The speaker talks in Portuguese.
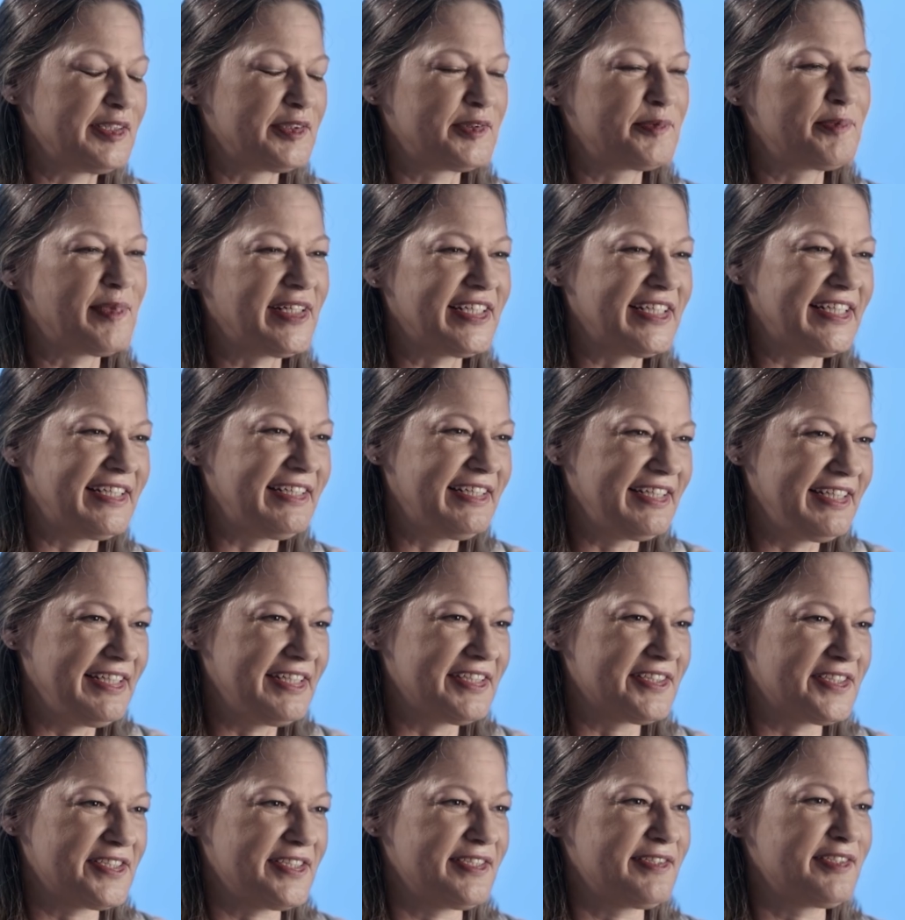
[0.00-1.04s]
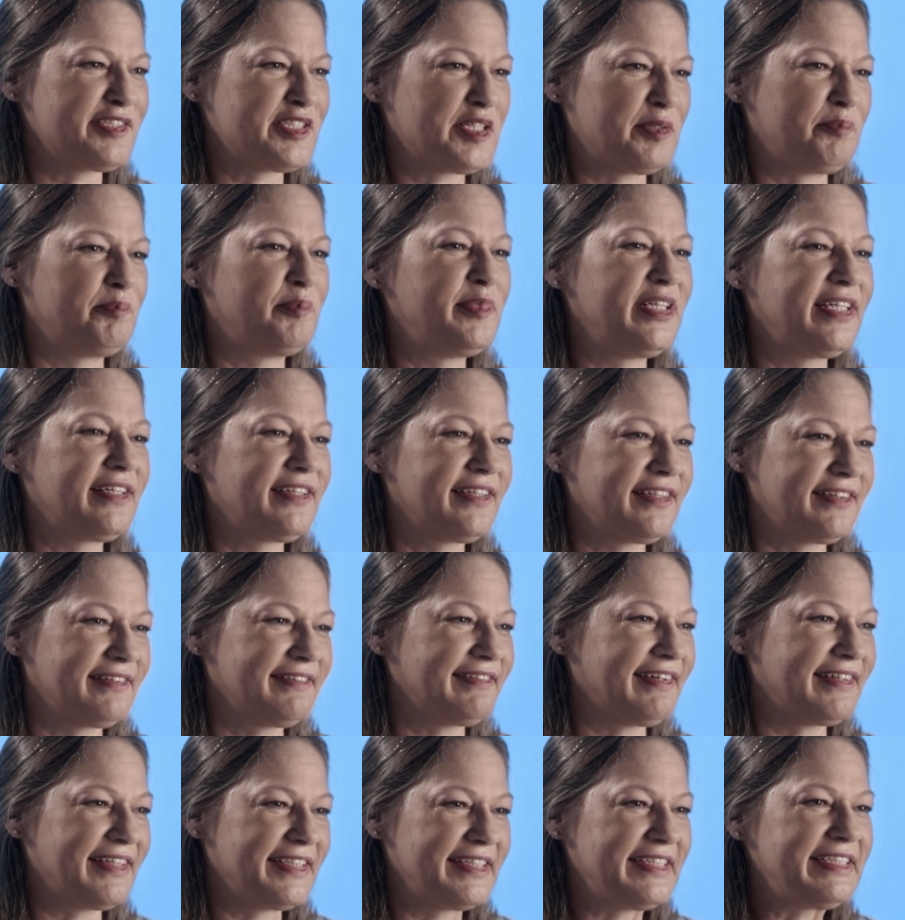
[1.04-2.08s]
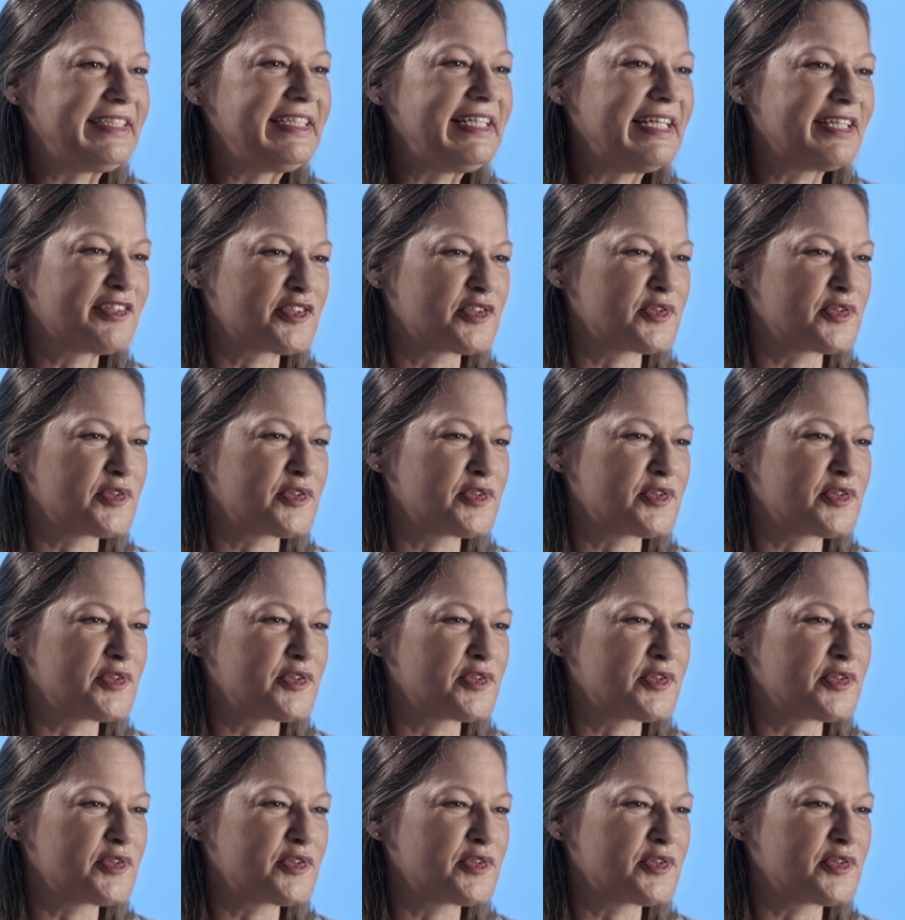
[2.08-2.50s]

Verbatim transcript: É uma alegria a gente saber que está ali